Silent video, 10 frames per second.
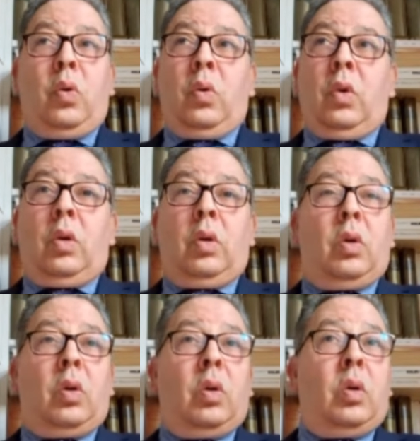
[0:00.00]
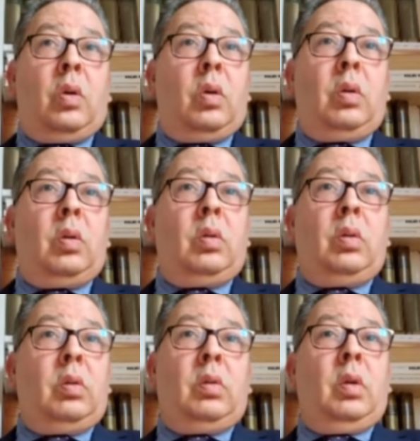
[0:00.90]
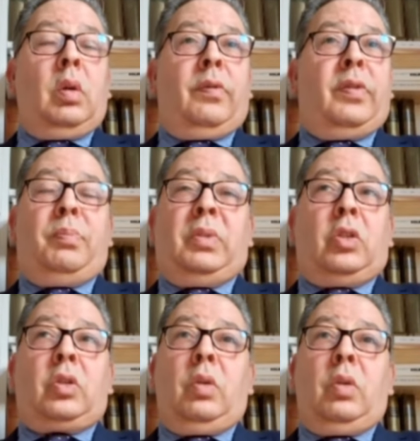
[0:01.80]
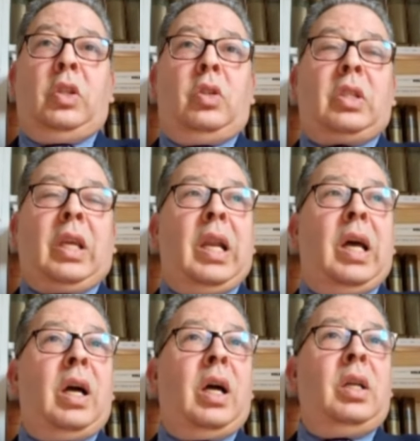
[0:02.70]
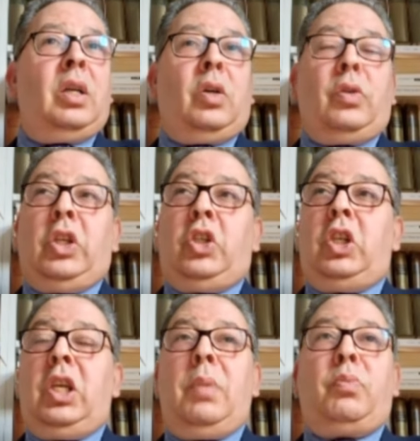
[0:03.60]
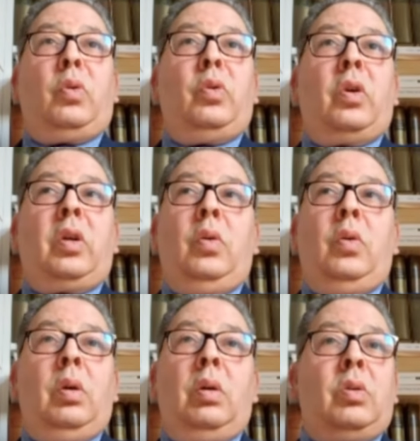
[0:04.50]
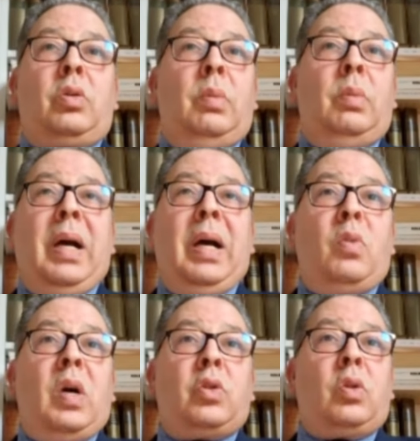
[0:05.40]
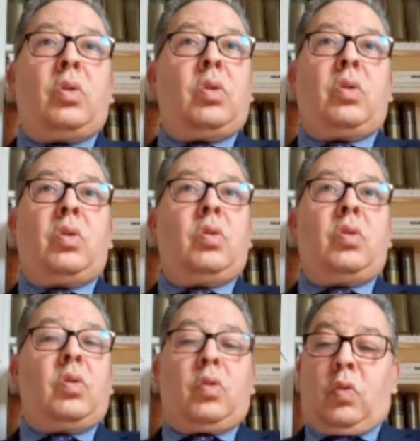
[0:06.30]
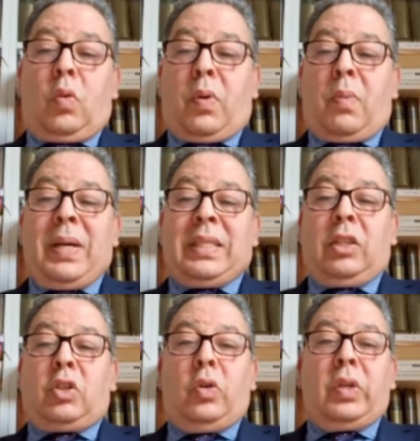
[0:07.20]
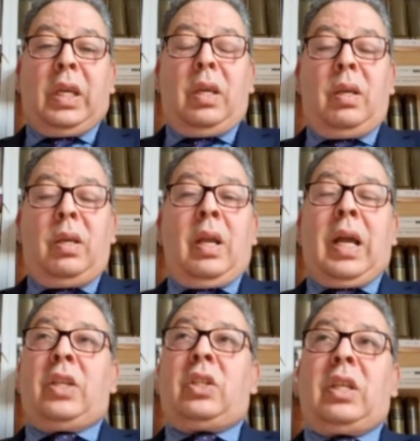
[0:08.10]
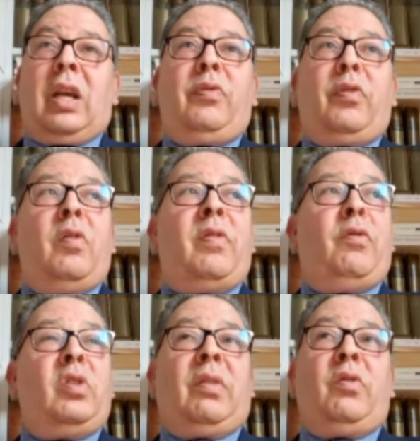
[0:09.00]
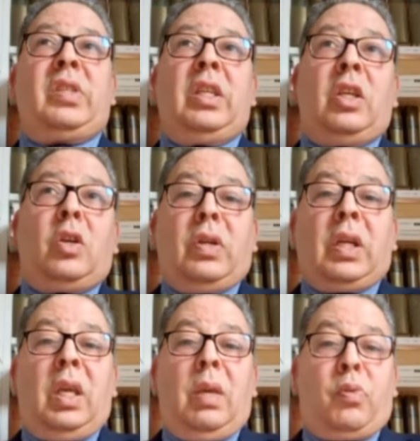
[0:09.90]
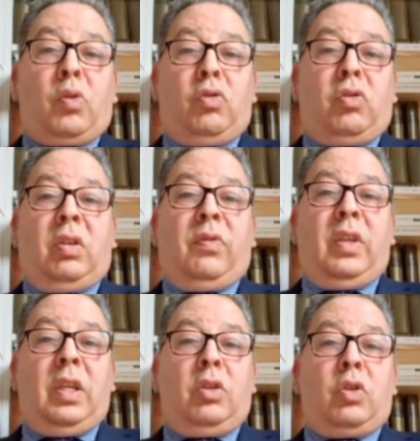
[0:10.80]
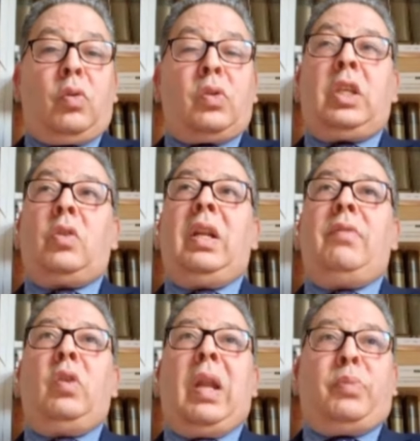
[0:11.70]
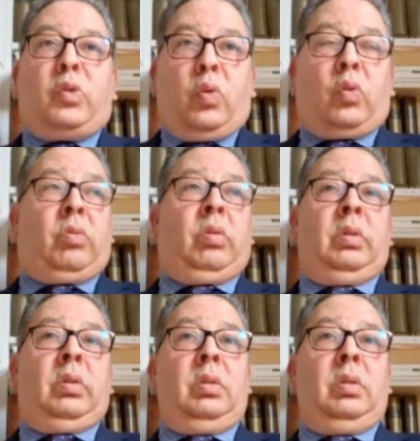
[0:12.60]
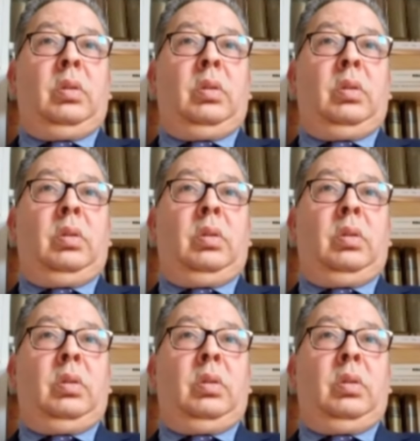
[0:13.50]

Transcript: eu euh, fait peut-être une petite escale en Égypte, on aurait eu, euh, je sais pas, moi, je, je, je comprends pas cette connerie. À chaque fois, on va vous avancer des conneries pour justifier des choses qui relèvent de l'absurde.